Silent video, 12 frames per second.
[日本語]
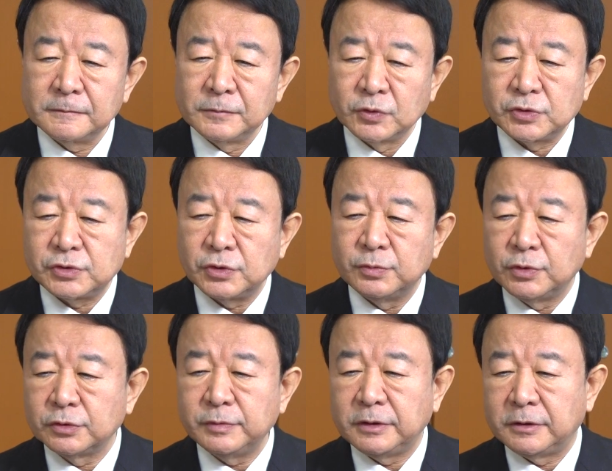の主張も
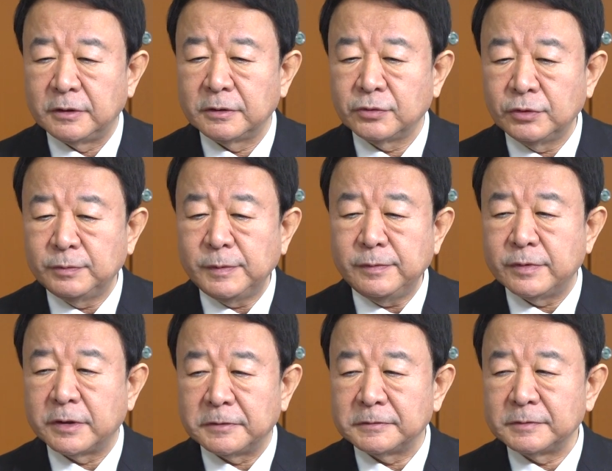含めてこの部分
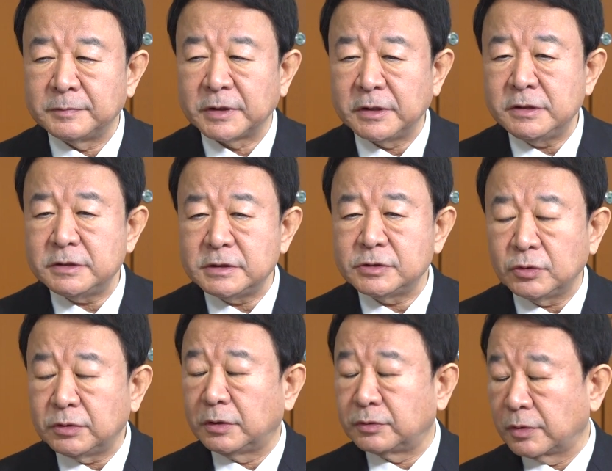は現実に
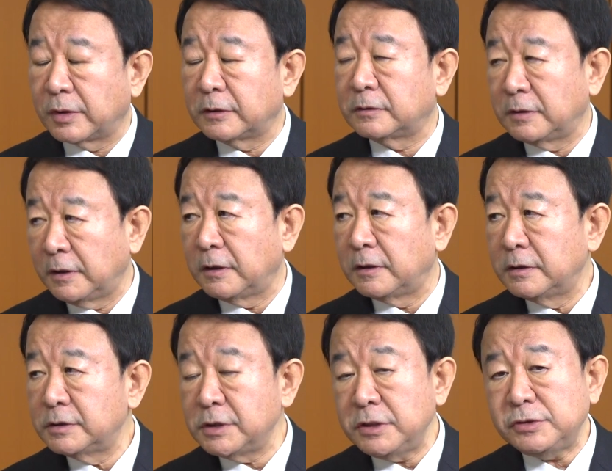沿ってるところがあって
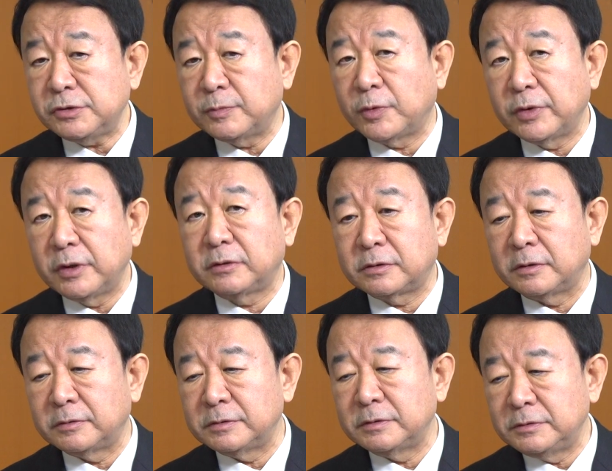専守防衛って
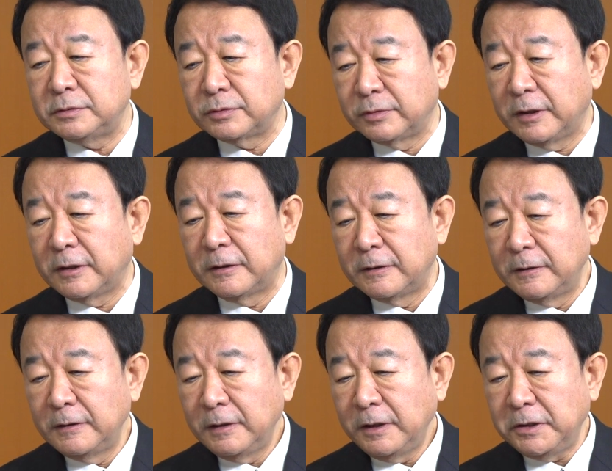いうのは
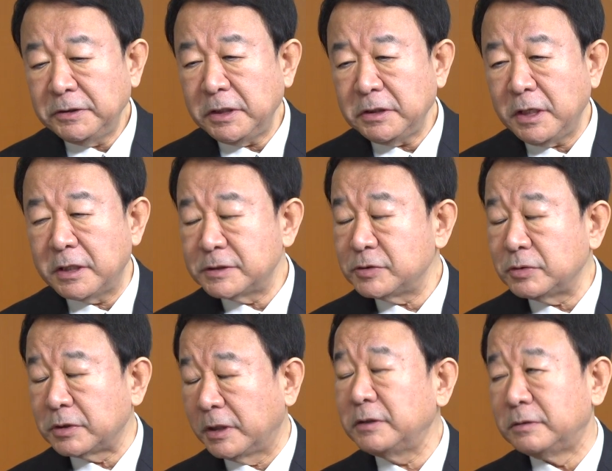反撃がありそう
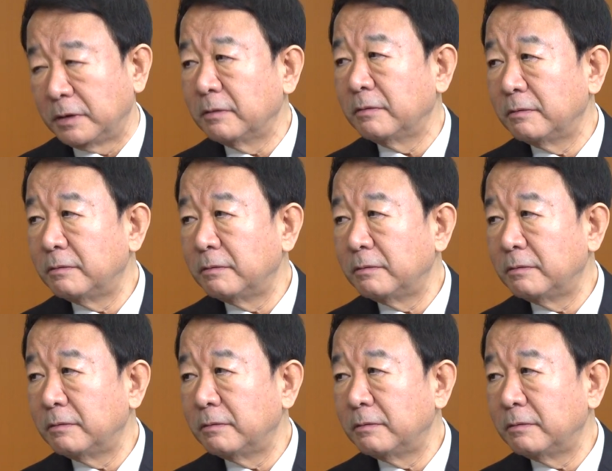でないんだよ。